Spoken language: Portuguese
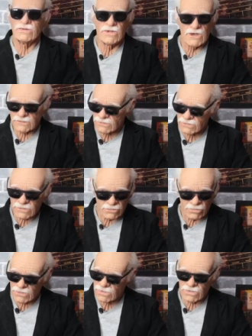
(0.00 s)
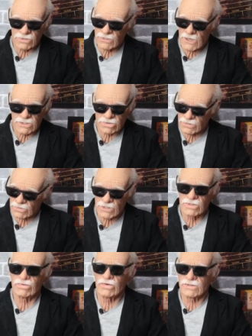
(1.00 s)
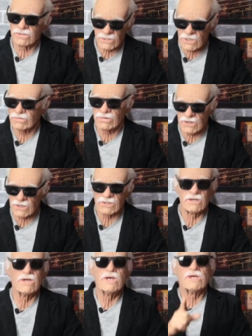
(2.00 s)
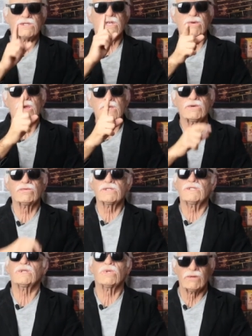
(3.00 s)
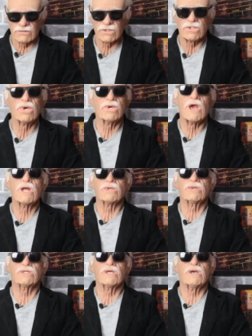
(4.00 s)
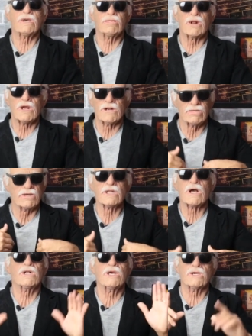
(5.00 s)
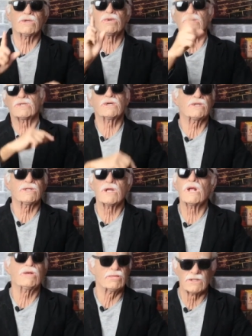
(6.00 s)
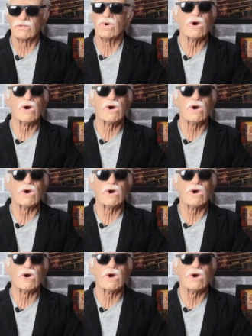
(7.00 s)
Nossa, sanduíche diurético agora eu forcei a barra. Se bem que você toma uns diuréticos aí para eliminar líquido achando que tá eliminando